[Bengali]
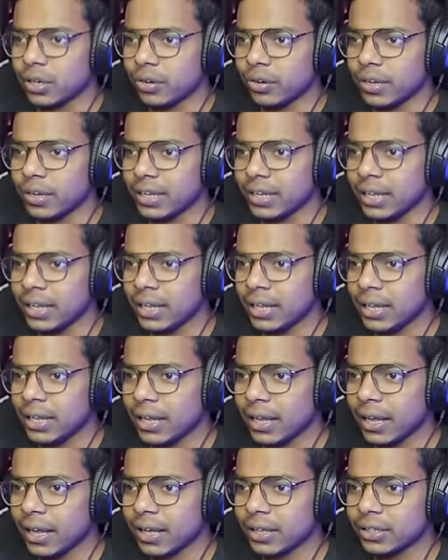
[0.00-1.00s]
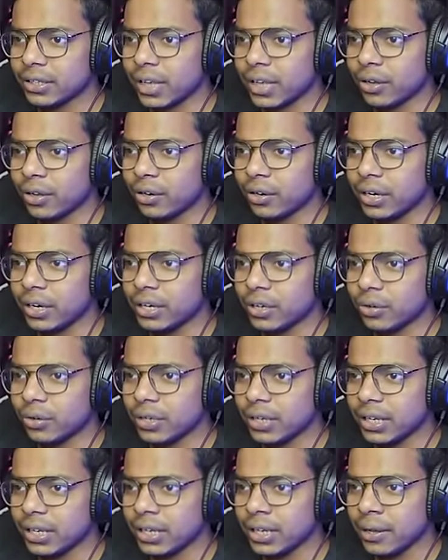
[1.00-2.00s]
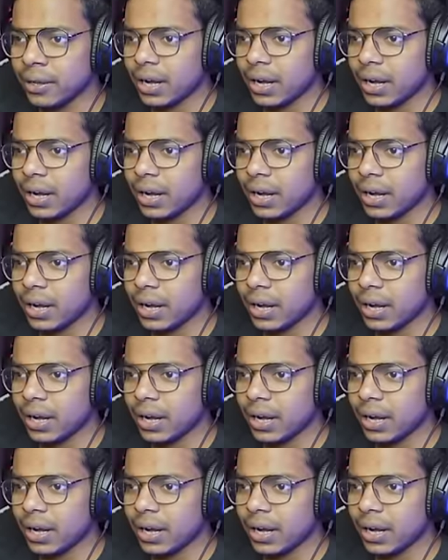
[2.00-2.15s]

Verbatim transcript: এগুলো নিয়ে নিই এগুলো এটাও নিয়ে নিই